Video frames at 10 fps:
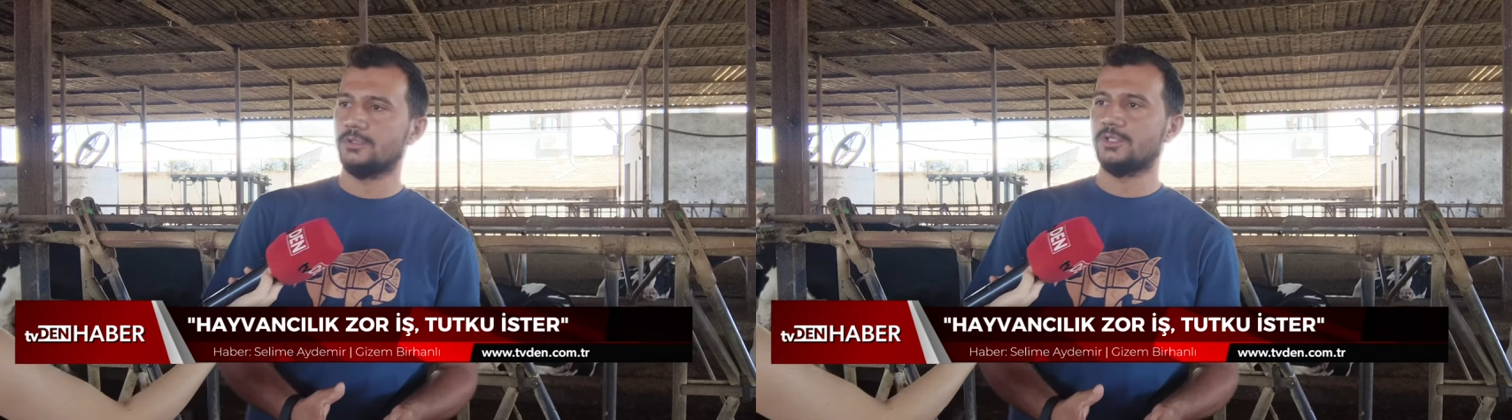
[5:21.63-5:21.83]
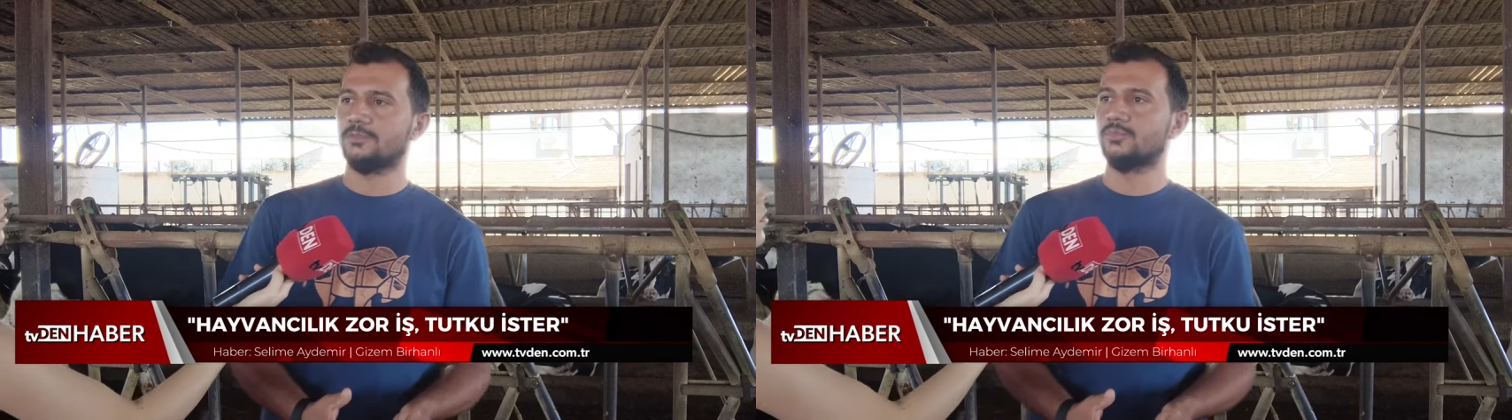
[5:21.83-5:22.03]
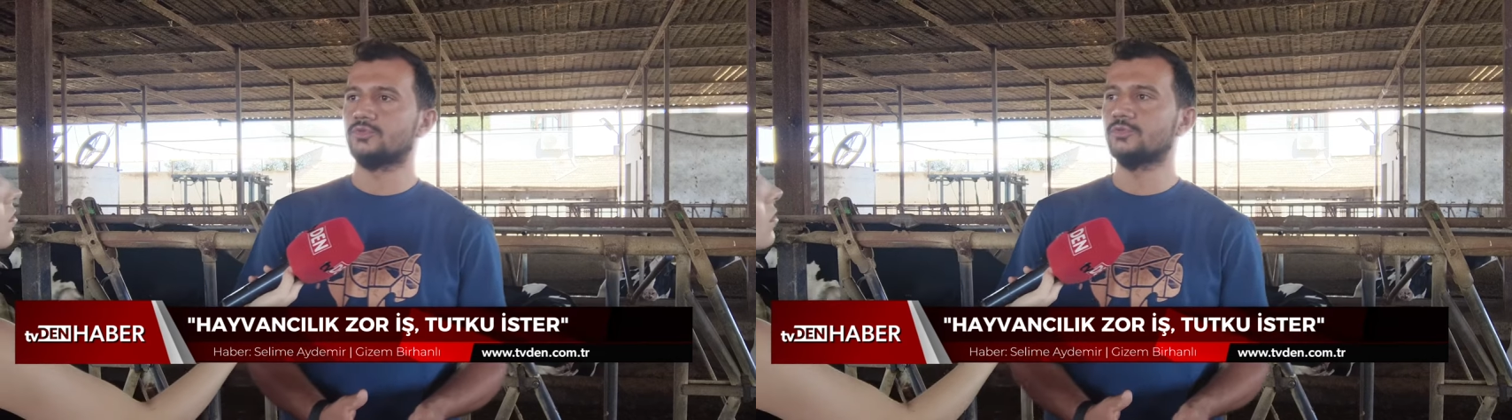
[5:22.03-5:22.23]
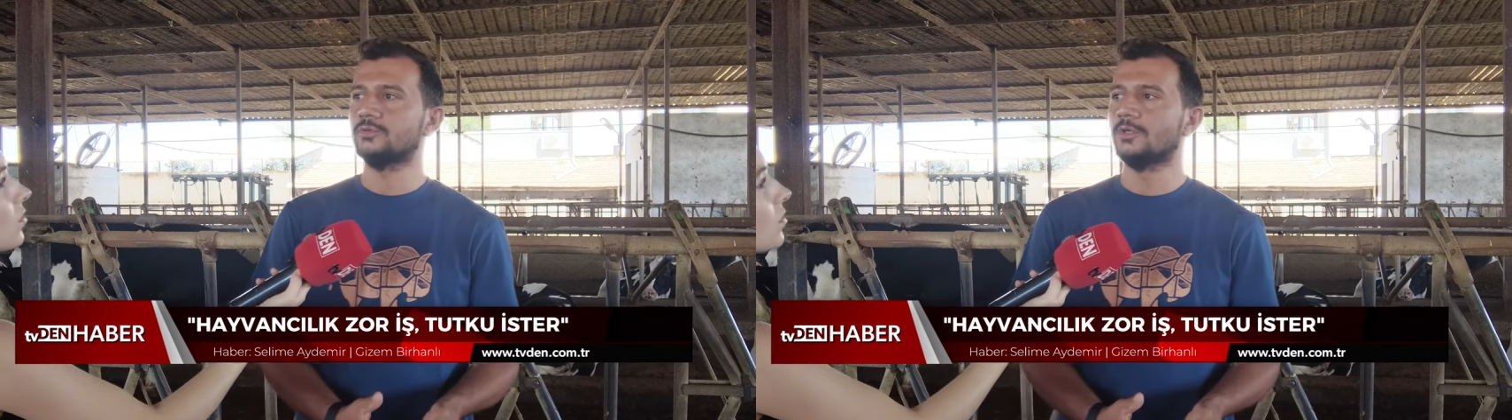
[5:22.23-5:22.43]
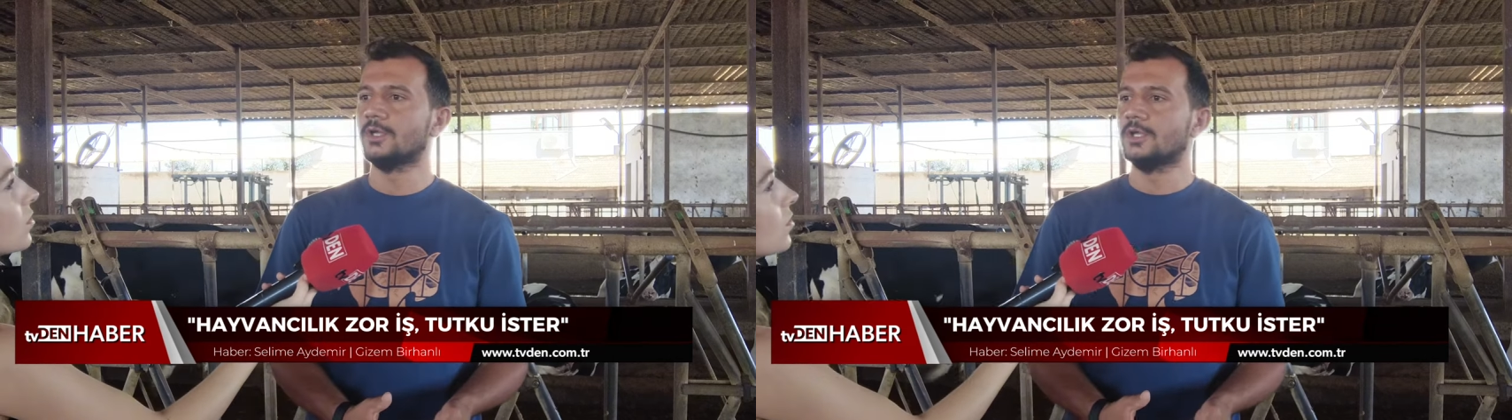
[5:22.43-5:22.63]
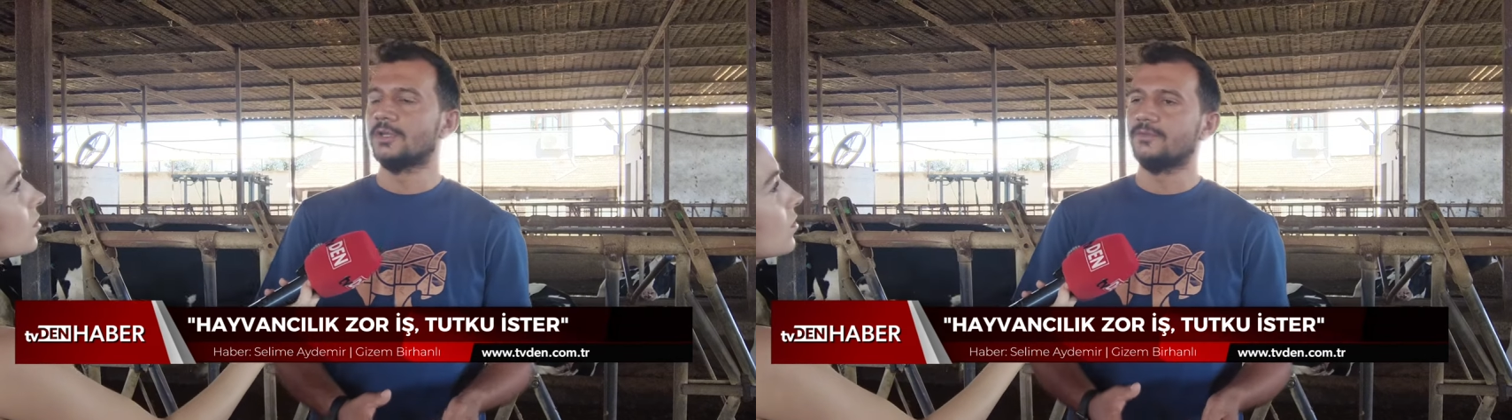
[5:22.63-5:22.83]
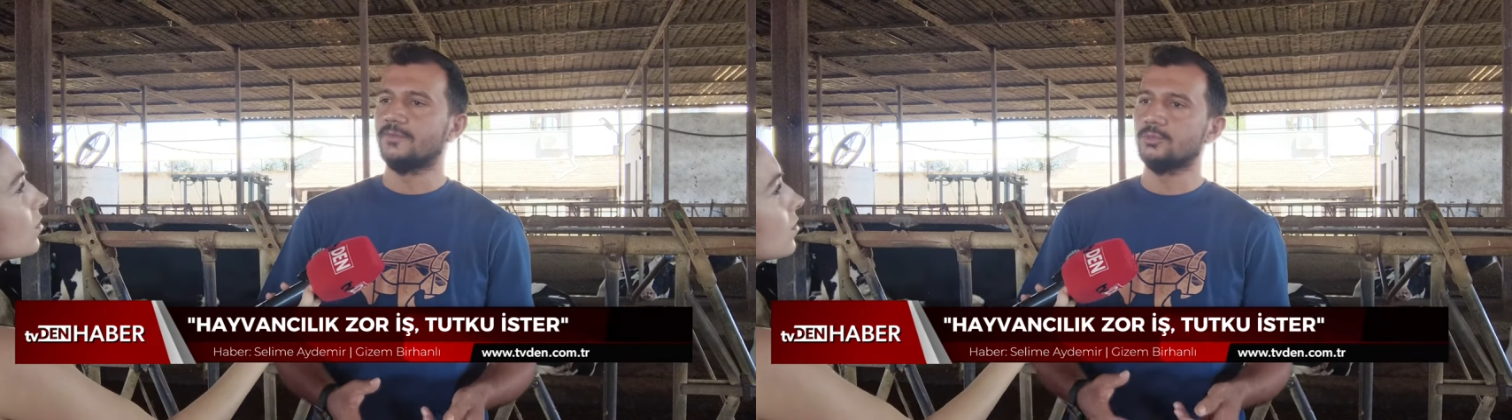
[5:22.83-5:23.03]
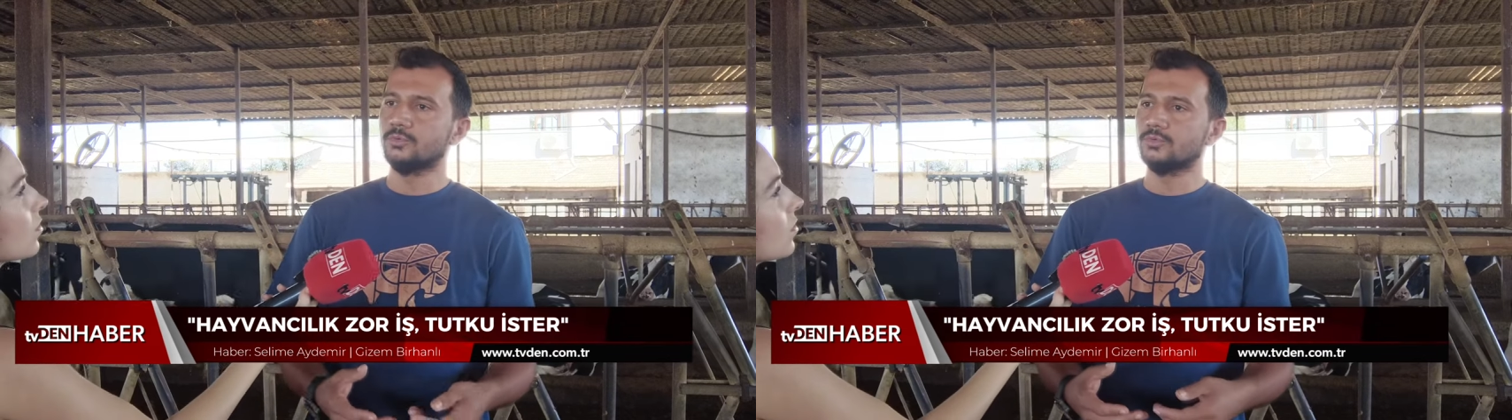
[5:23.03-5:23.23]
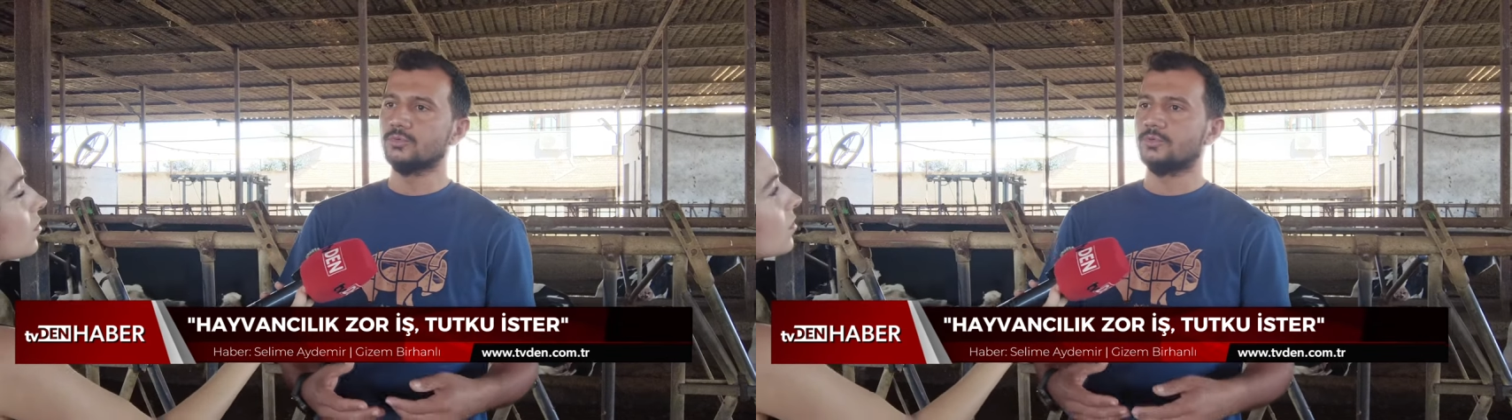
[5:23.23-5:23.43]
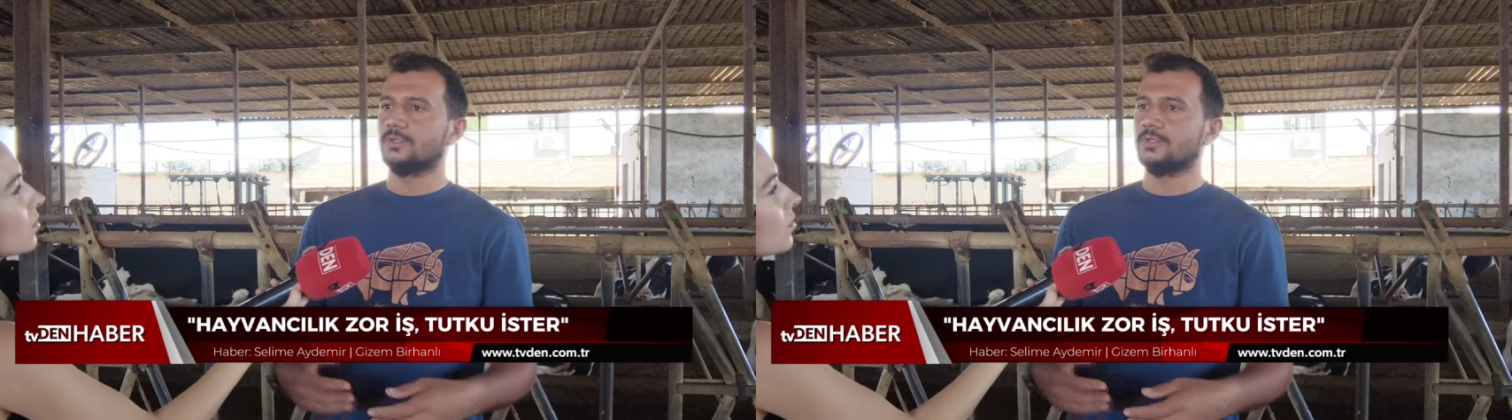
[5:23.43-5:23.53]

yönelik bir süt ve bunun